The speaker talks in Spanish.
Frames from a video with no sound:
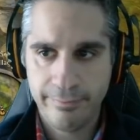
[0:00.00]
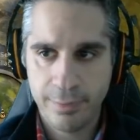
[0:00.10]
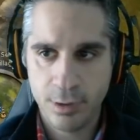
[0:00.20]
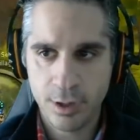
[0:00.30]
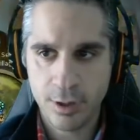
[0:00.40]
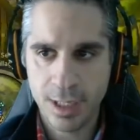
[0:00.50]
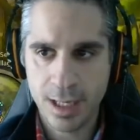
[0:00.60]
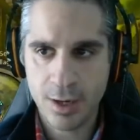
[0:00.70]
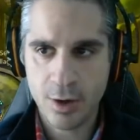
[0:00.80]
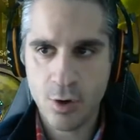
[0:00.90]
Pero creo que
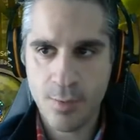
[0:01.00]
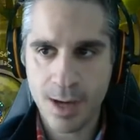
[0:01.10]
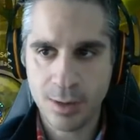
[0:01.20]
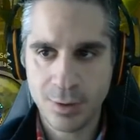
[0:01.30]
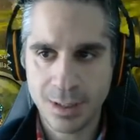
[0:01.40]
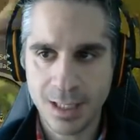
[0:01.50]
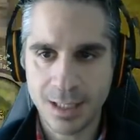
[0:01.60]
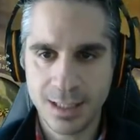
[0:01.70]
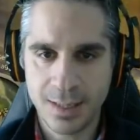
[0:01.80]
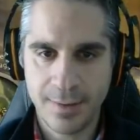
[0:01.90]
era Go Back to
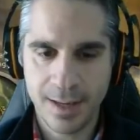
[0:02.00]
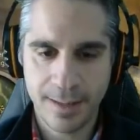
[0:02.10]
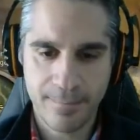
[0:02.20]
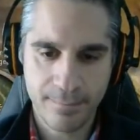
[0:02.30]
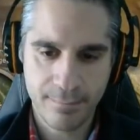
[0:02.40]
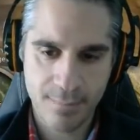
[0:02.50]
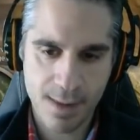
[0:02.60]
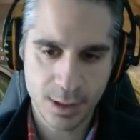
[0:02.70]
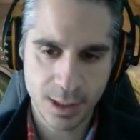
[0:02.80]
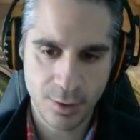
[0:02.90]
Standard Sara, vale.
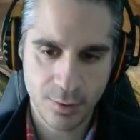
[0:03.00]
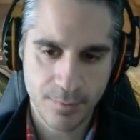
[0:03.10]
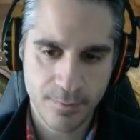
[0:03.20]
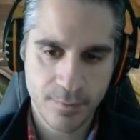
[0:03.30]
Vamos a hacerlo.